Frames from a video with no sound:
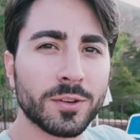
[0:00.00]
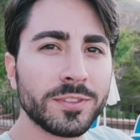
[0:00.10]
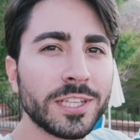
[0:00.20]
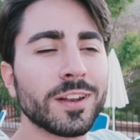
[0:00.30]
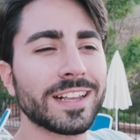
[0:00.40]
mettere un
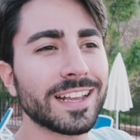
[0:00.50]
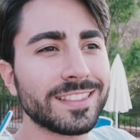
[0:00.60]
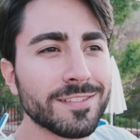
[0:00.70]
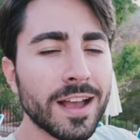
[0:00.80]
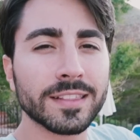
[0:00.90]
titolo
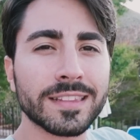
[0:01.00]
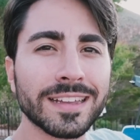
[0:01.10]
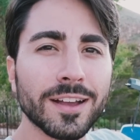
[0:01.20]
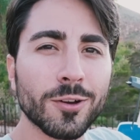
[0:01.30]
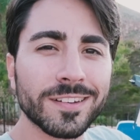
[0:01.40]
accattivante.
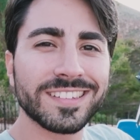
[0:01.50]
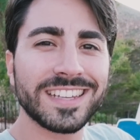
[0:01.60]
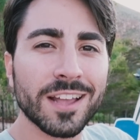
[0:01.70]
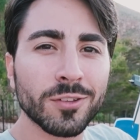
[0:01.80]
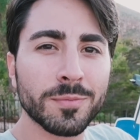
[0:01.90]
Ho
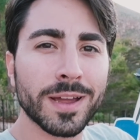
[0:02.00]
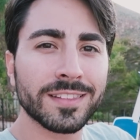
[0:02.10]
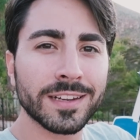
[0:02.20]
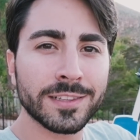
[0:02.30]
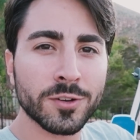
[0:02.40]
rischiato di
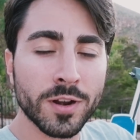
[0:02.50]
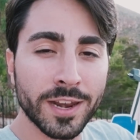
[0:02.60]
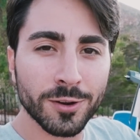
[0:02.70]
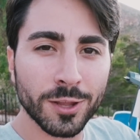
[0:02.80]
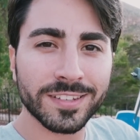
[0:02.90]
perdere il drone,
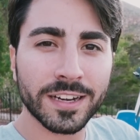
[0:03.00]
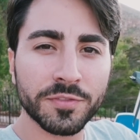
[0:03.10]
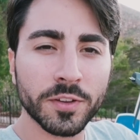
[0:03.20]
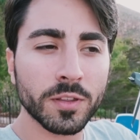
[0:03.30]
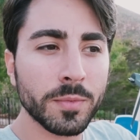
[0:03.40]
Nicolò sarà
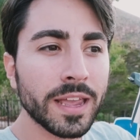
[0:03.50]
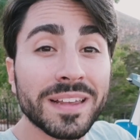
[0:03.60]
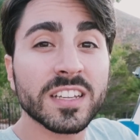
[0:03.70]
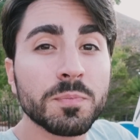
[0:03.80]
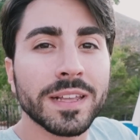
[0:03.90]
fiero di me. Mi
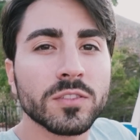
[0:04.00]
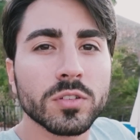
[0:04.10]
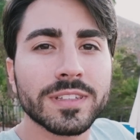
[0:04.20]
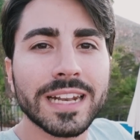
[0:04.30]
si è spento il